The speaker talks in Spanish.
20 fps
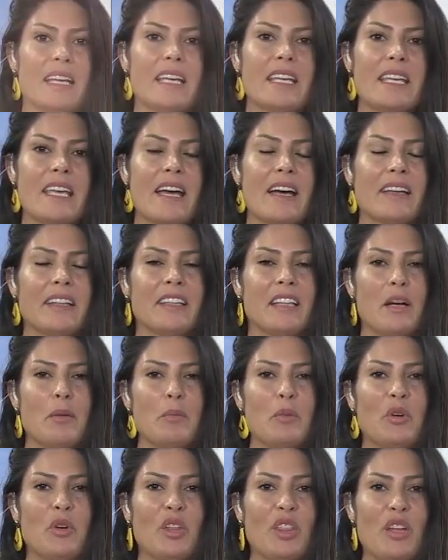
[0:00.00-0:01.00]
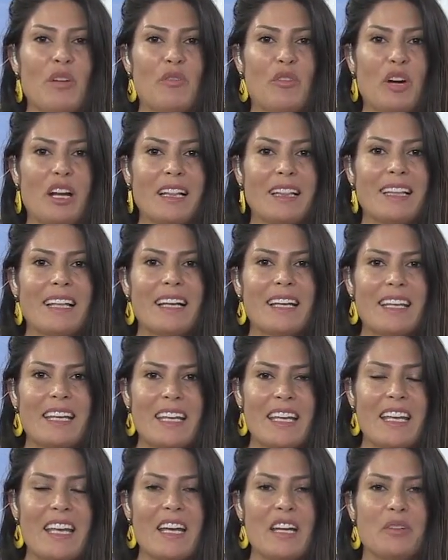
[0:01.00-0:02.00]
Y ya estamos de vuelta
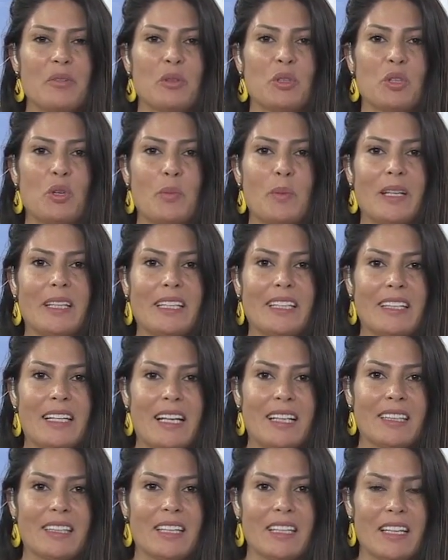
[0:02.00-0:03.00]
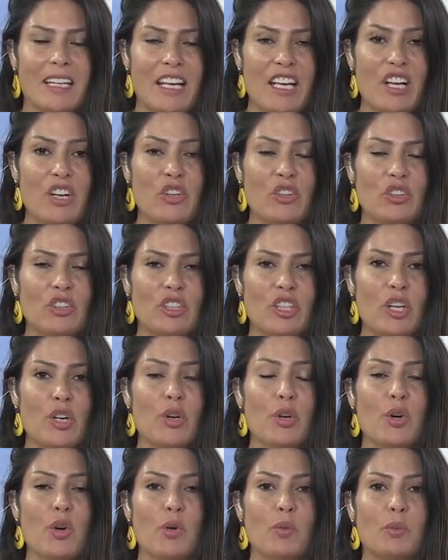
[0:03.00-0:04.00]
aquí en nuestro matinal TNE
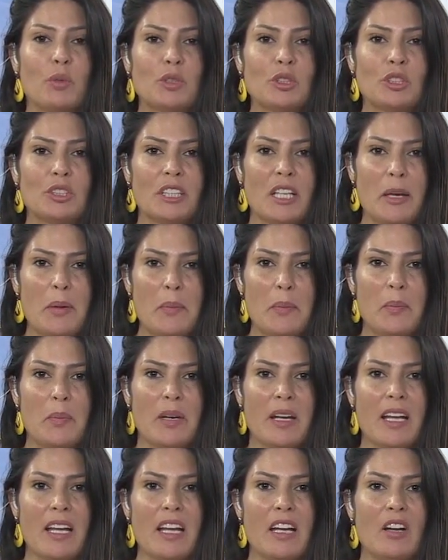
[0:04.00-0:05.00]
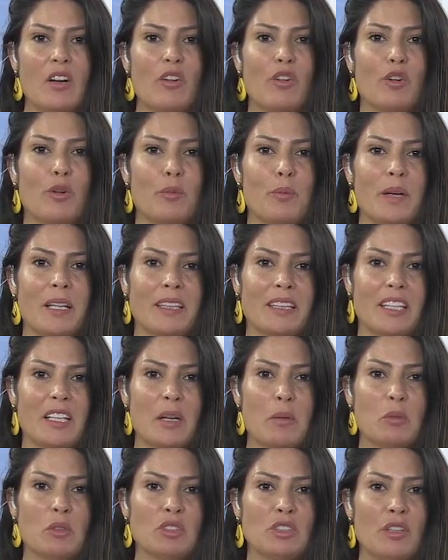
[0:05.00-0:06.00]
contigo y como siempre lo
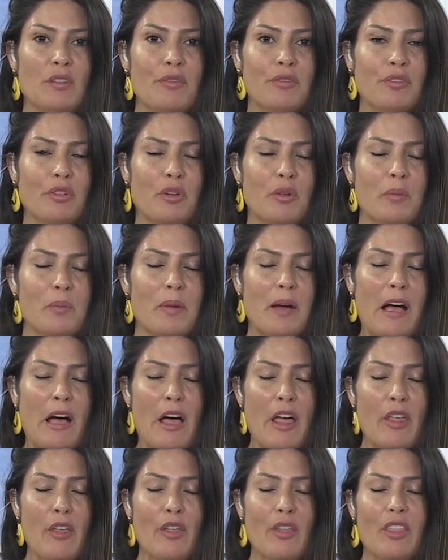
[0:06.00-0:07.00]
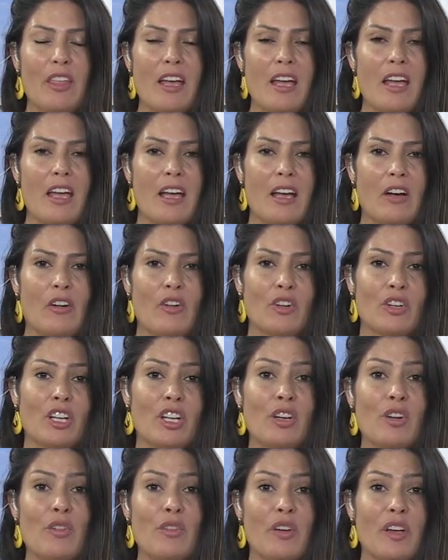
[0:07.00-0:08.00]
mantenemos informado de, con
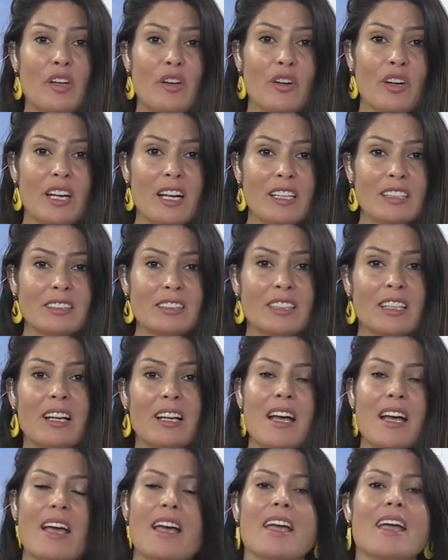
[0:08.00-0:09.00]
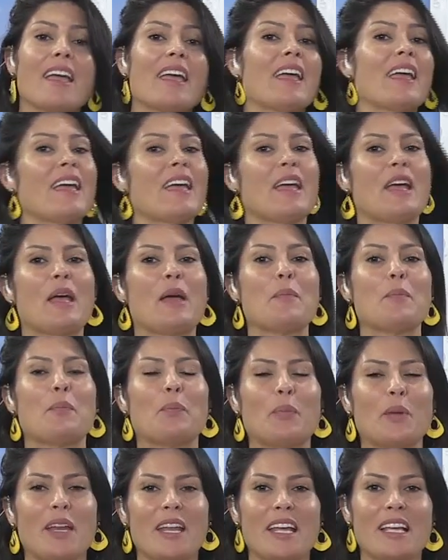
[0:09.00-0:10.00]
innovadores, eh,
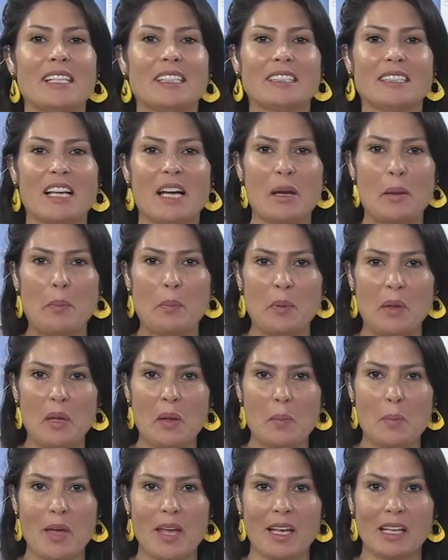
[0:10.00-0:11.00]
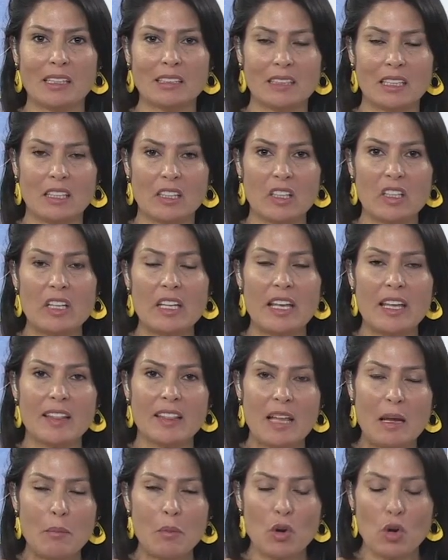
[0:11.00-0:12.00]
empresas, pymes, etcétera. Y
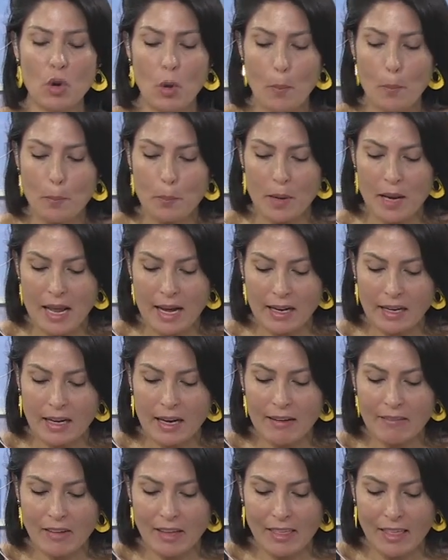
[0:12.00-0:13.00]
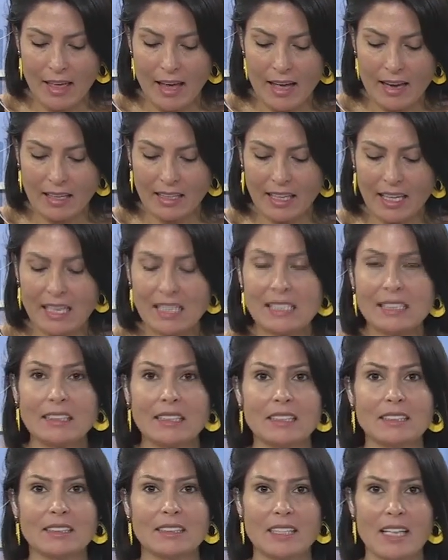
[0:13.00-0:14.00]
estamos con Blanca Vidal, que es
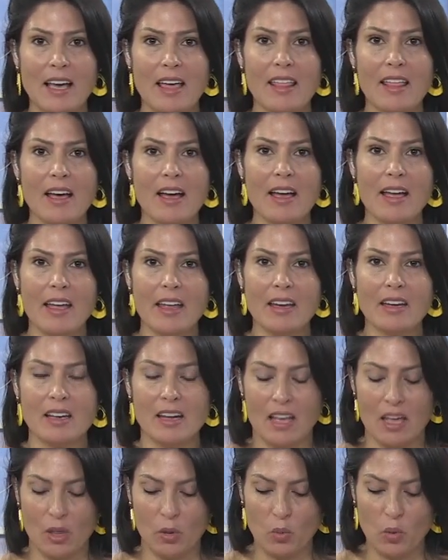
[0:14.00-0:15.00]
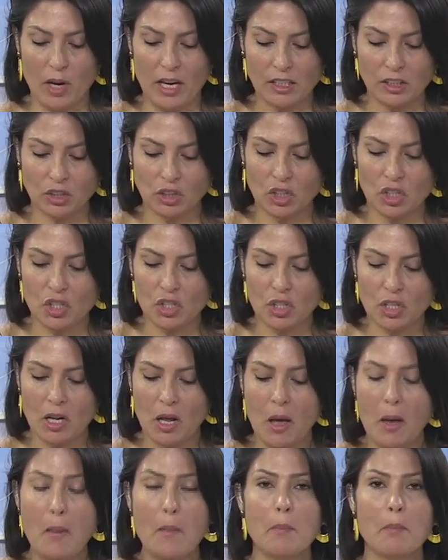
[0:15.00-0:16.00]
licenciada en Educación,
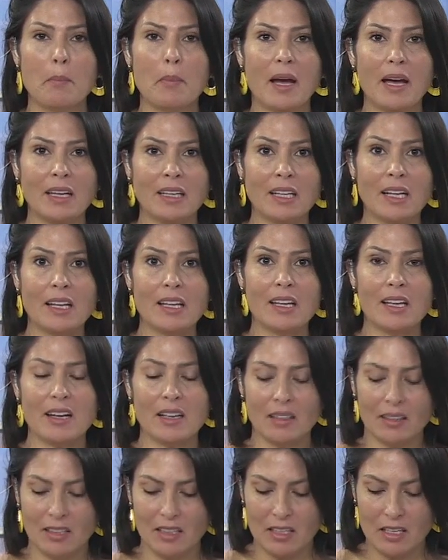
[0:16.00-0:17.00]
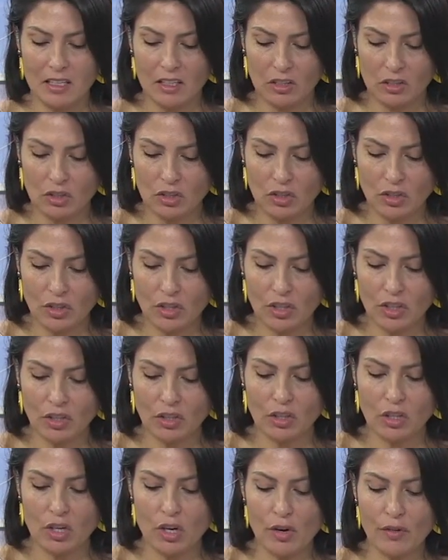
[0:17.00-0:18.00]
manager, director
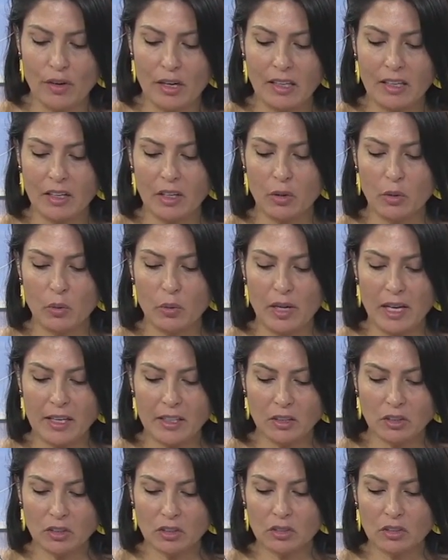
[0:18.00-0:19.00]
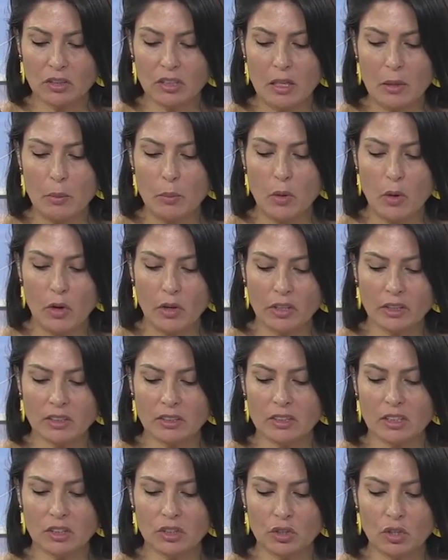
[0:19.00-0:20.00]
Global Education de
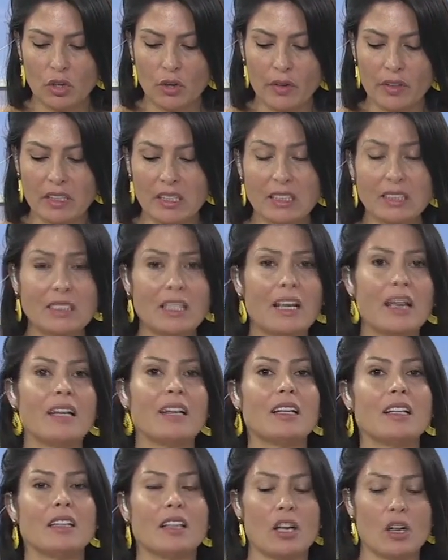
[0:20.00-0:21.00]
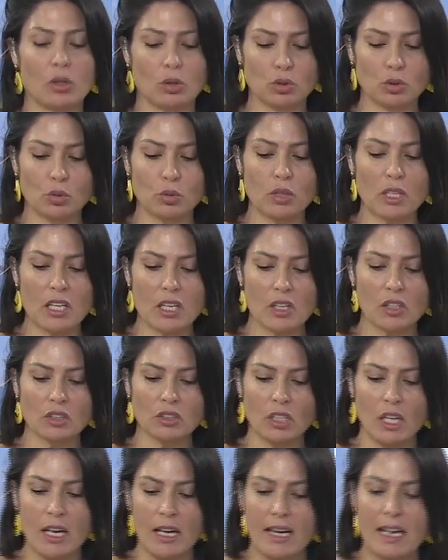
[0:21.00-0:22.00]
Voice Discovery en Estados
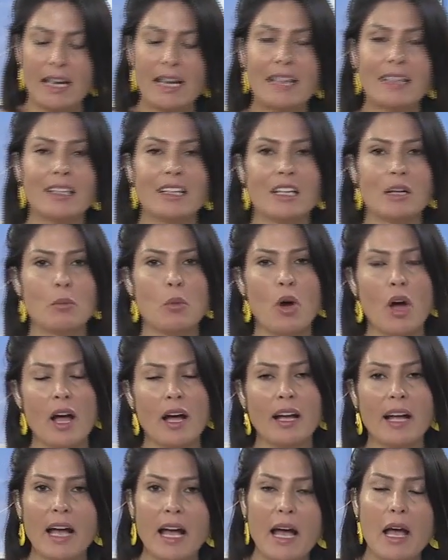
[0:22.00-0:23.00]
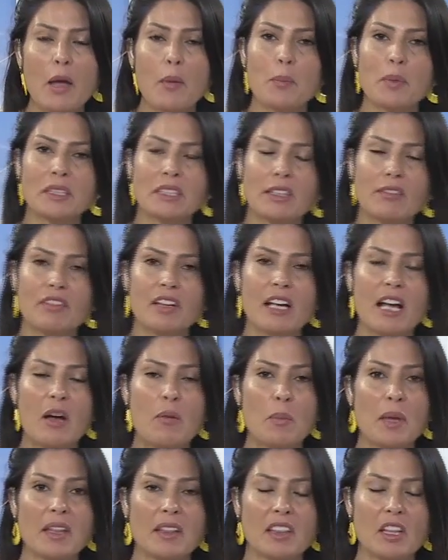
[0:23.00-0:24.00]
Unidos y la tenemos acá
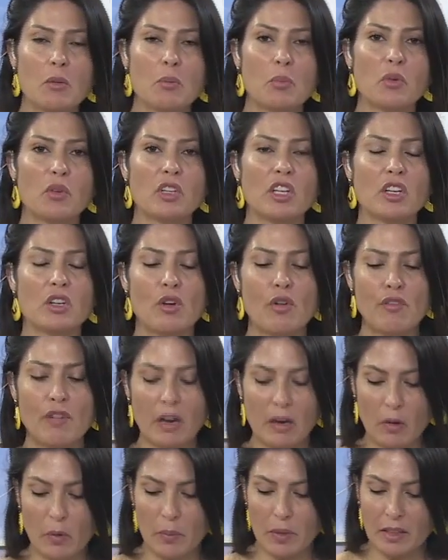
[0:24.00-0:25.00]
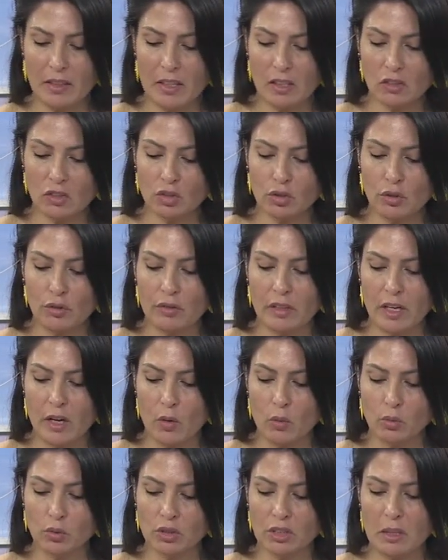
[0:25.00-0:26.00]
específicamente porque nos va a comentar
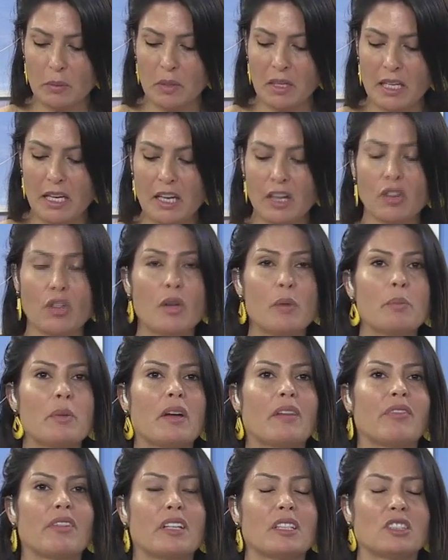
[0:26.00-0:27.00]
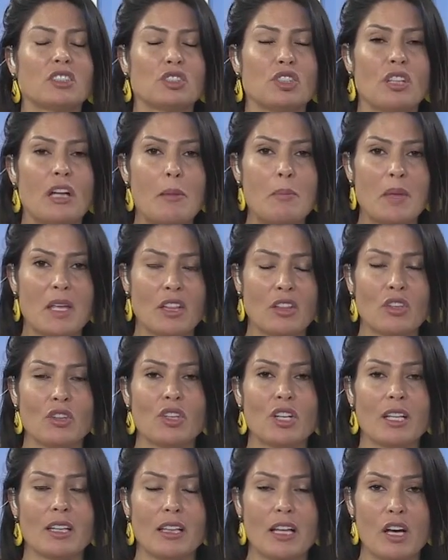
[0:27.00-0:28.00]
sobre un seminario de perfeccionamiento
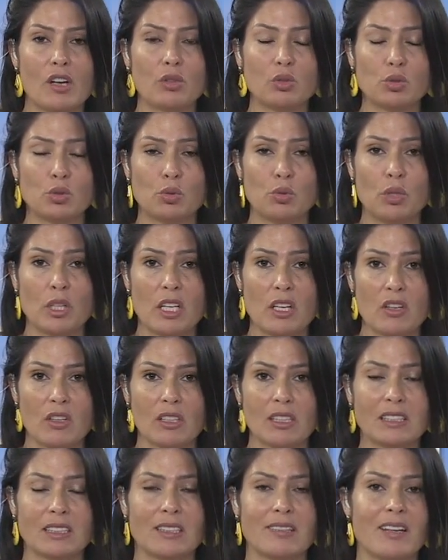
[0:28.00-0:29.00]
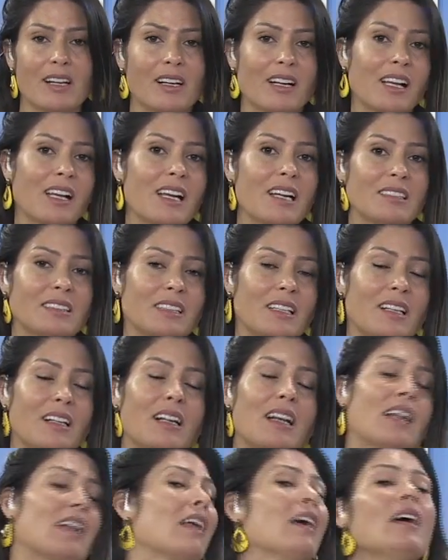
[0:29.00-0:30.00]
en Estados Unidos que se va a,
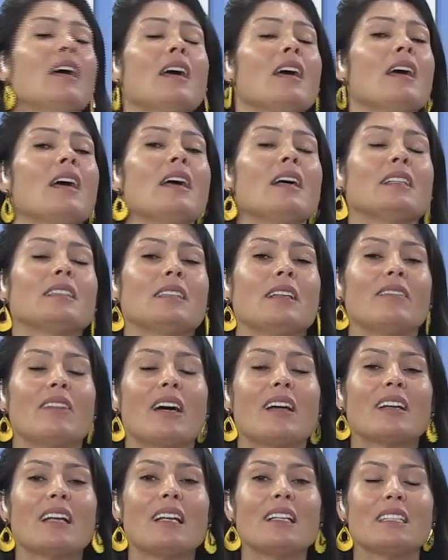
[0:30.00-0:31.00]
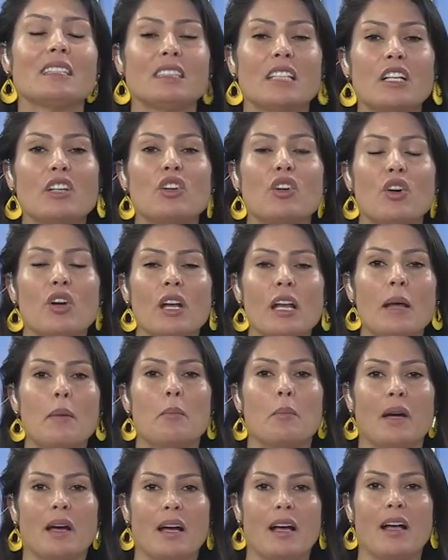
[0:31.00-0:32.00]
se va a realizar con la
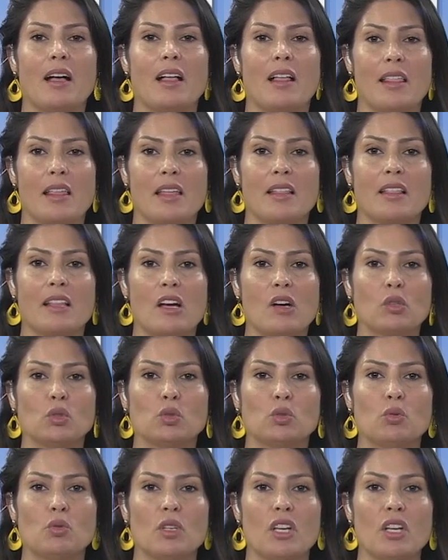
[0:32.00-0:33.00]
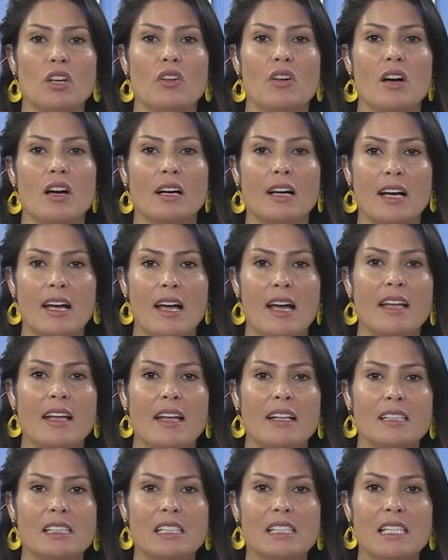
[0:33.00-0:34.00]
Embajada de Estados Unidos acá
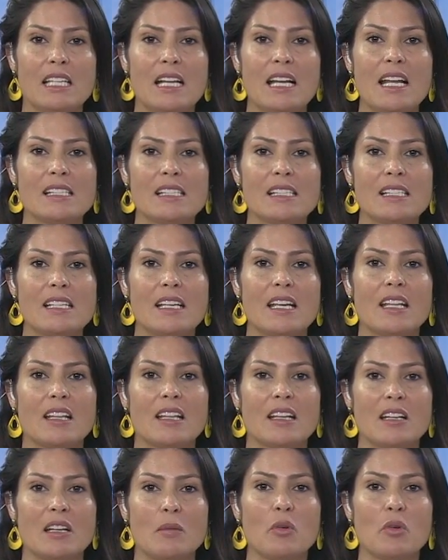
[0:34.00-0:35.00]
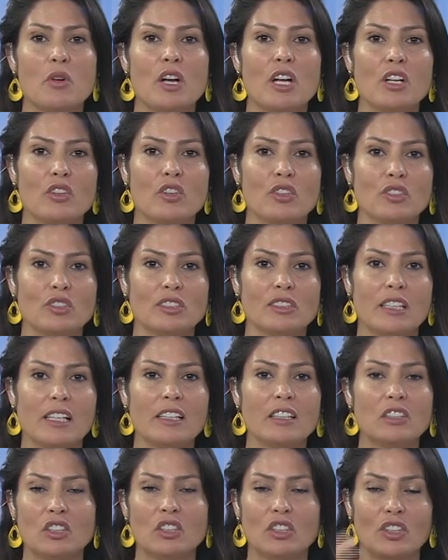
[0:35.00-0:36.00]
en Chile, así que tenemos el
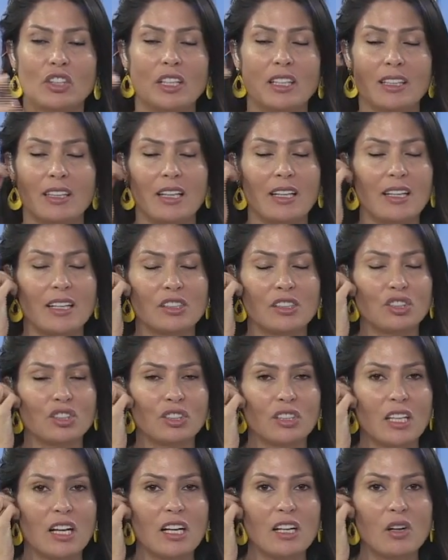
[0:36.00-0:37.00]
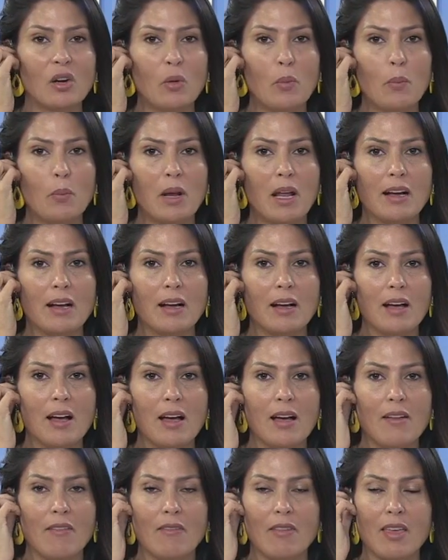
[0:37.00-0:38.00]
contacto internacional con
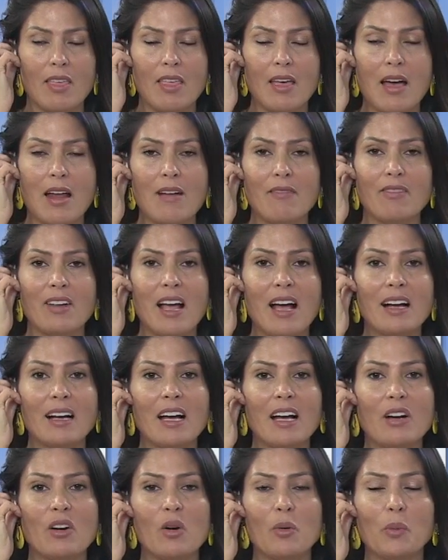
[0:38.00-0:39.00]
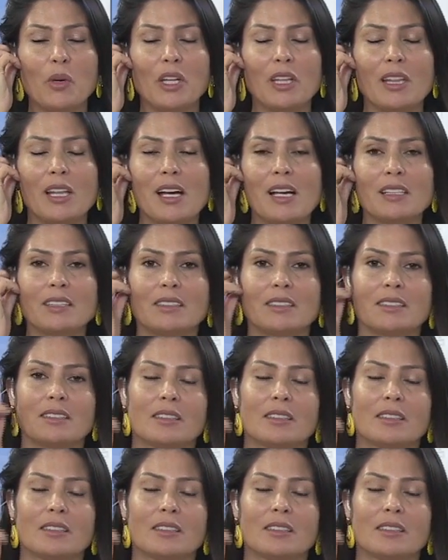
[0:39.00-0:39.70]
Blanca Vidal. Blanca, ¿cómo estás?